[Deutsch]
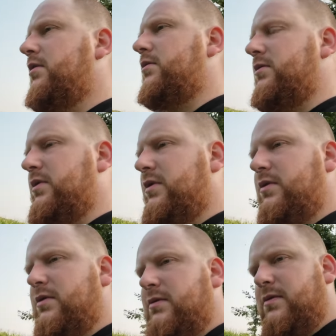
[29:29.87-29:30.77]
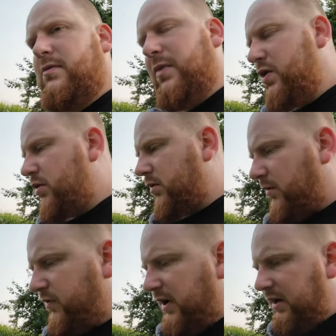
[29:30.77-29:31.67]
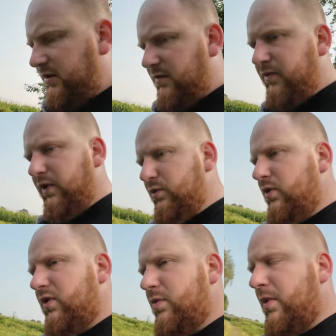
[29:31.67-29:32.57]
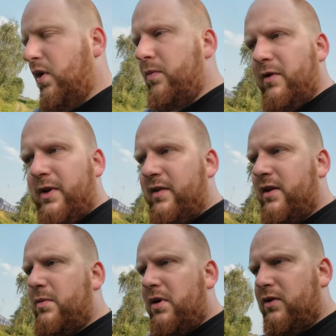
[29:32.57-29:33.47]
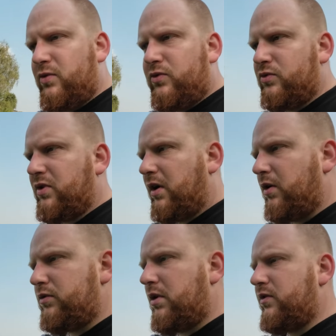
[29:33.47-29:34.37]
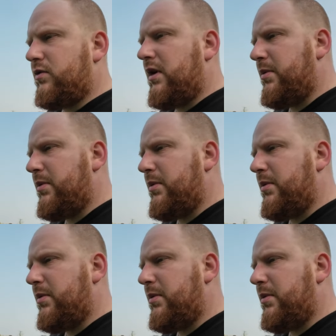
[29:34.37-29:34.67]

Und mal gucken, vielleicht versuche ich es auch mir wieder selber zuzutrauen oder so,